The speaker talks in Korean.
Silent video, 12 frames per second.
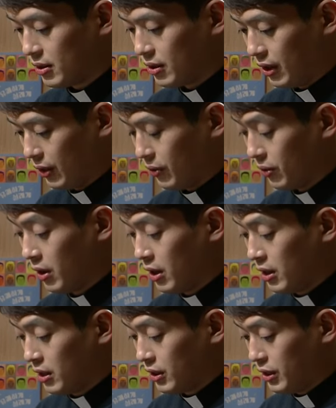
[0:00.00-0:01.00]
그리고
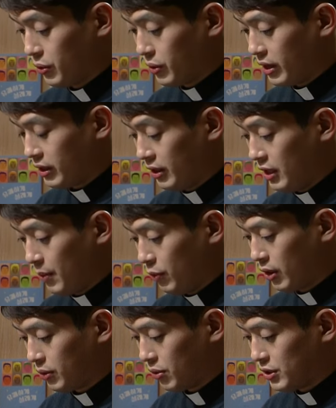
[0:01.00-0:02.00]
기도가
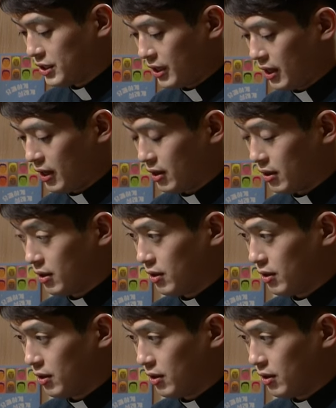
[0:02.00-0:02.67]
끝남과 동시에